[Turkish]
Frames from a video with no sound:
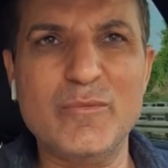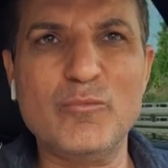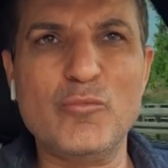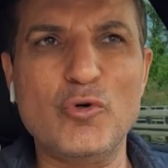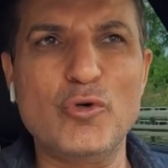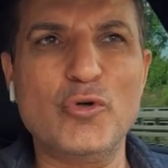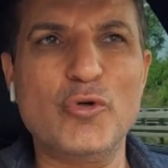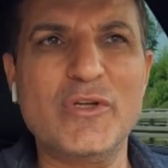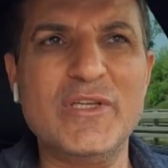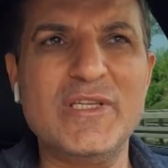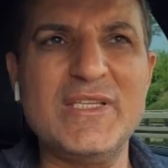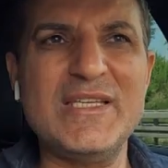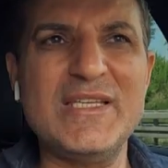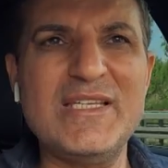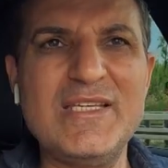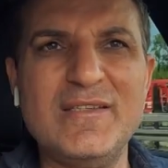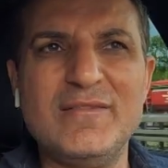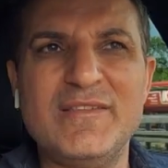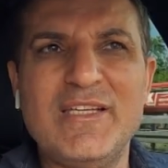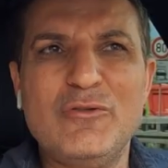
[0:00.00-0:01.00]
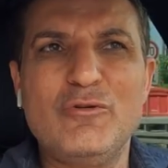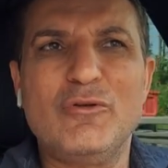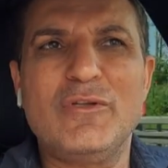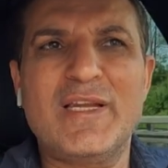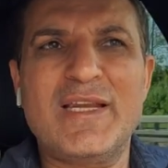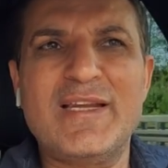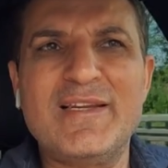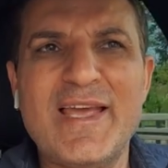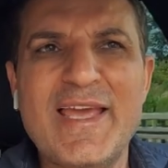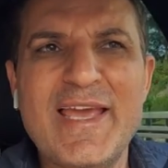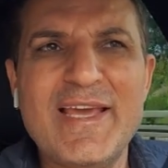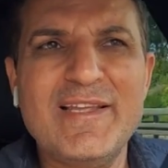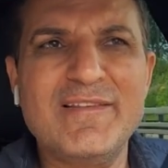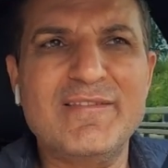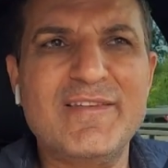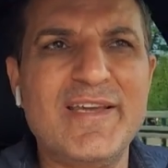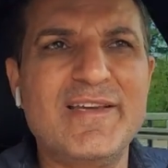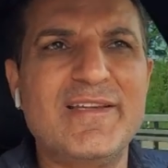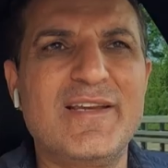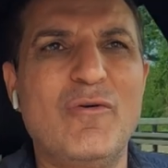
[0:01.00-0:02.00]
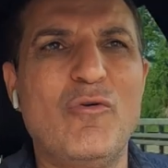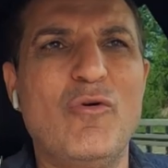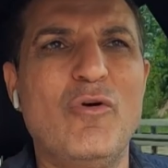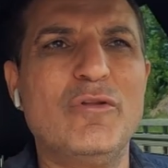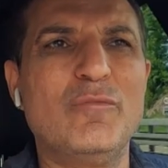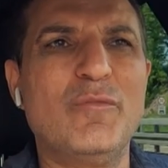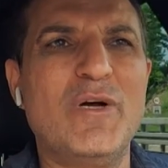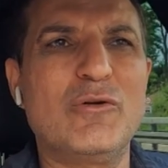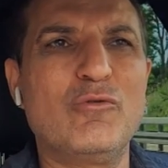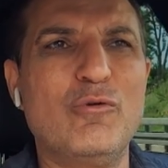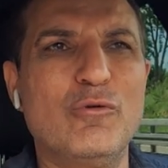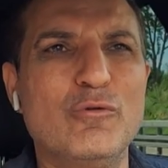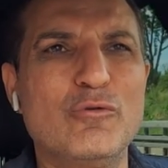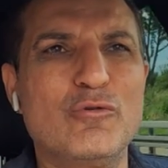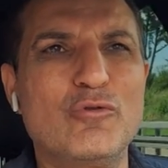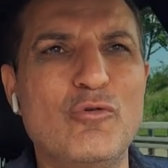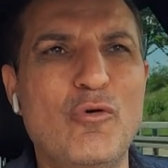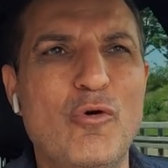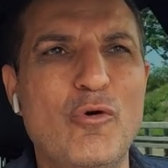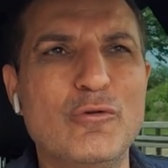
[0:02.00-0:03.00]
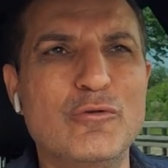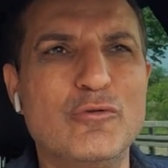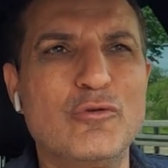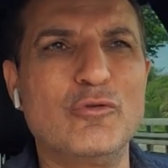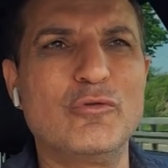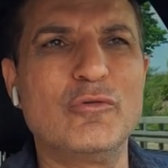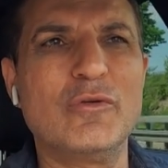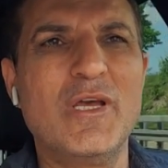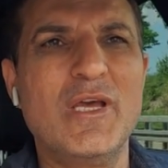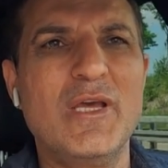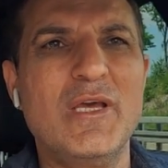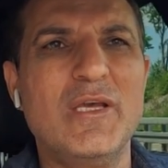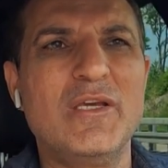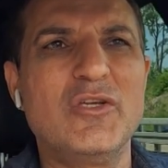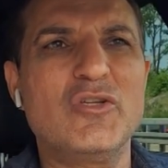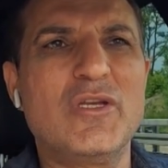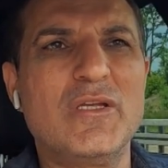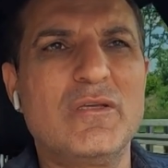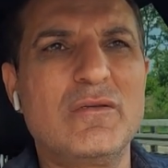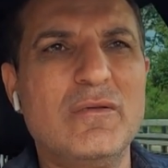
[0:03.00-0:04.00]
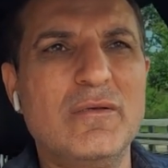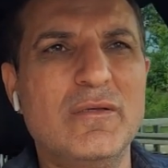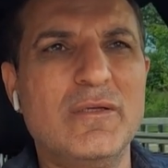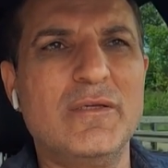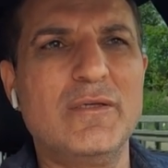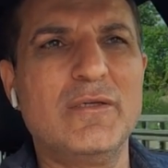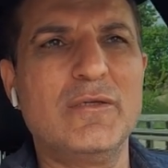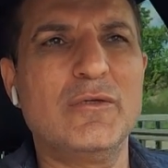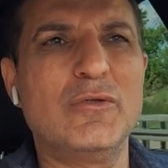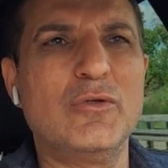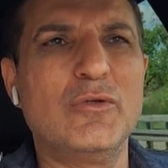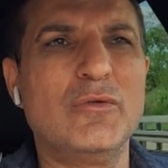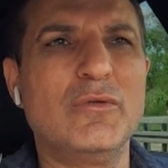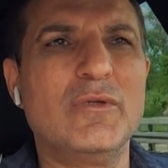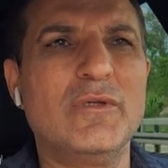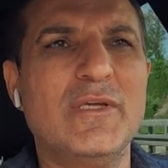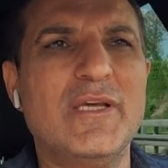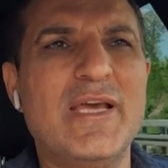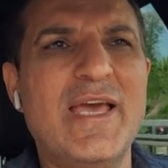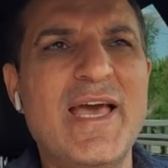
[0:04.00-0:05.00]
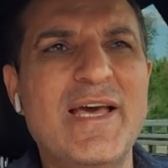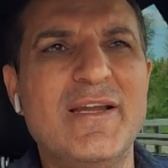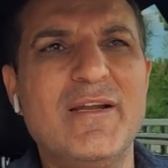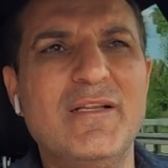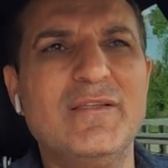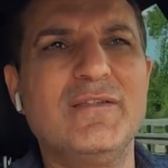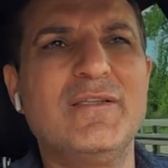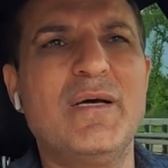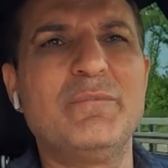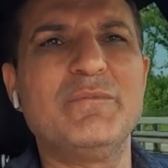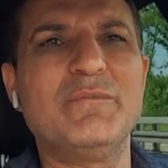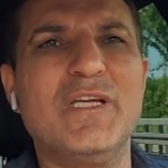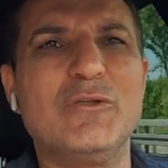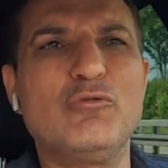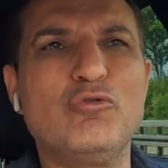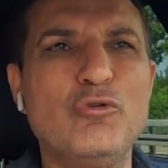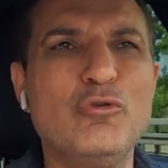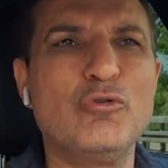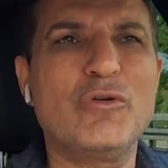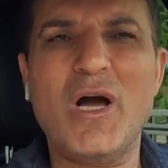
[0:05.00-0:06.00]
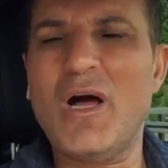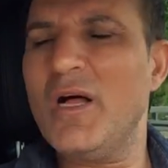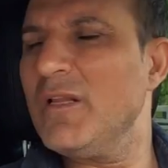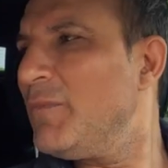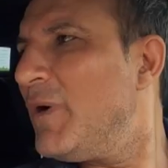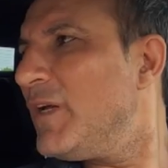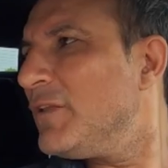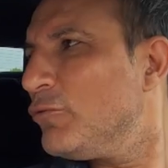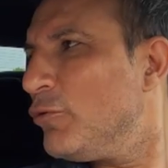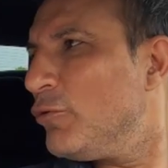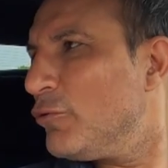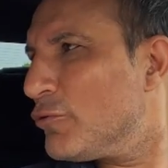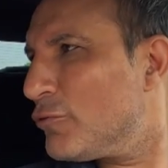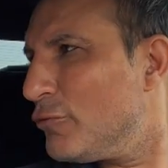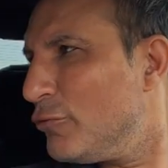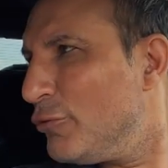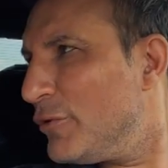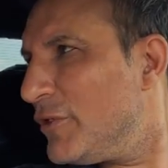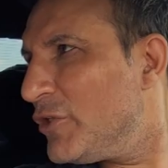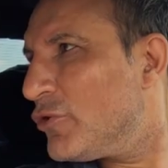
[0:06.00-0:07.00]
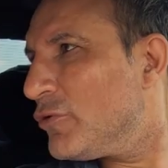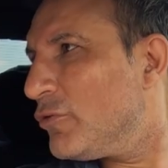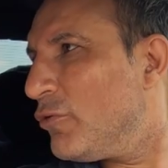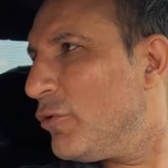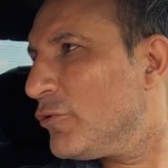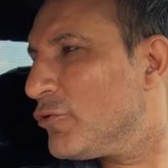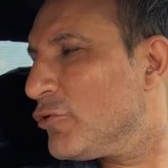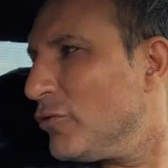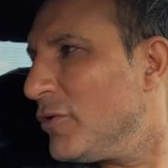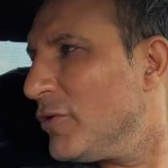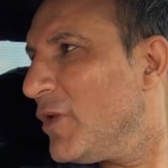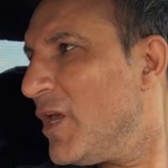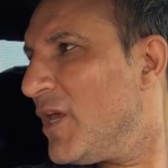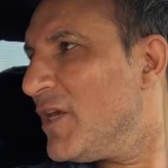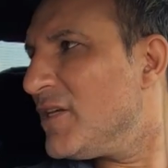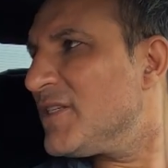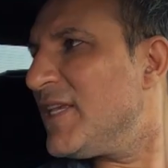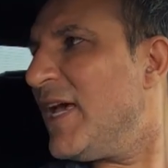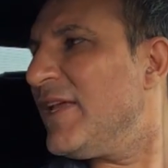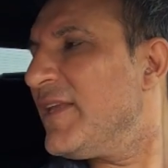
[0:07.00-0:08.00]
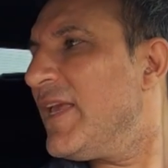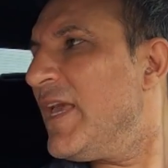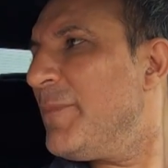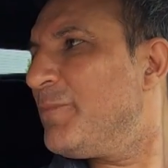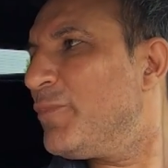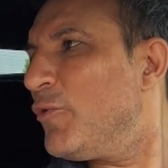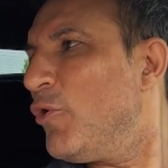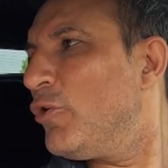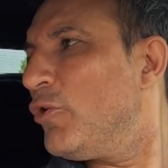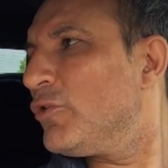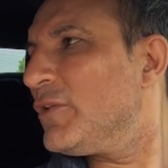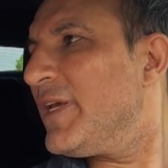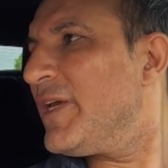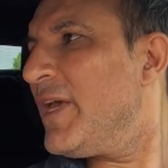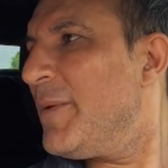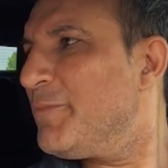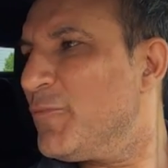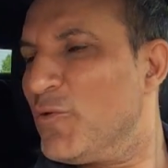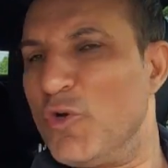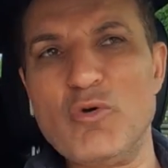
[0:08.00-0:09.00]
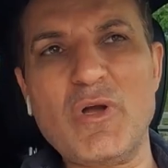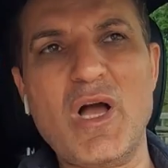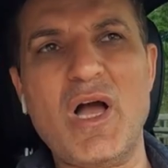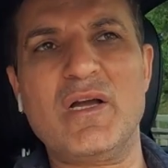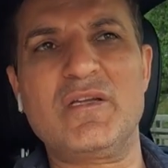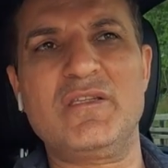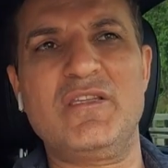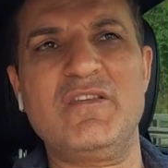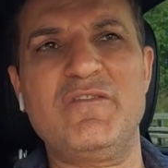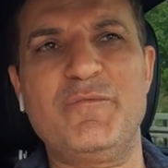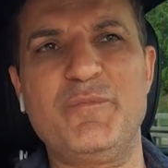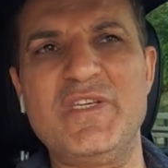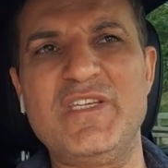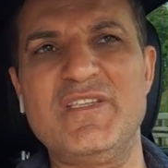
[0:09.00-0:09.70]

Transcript: bu ne diyorlar hani entegre olma konusu olsun işte e, her anlamda Türk-Alman dostluğu için olsun. Sen hep orada hep çok aktif bir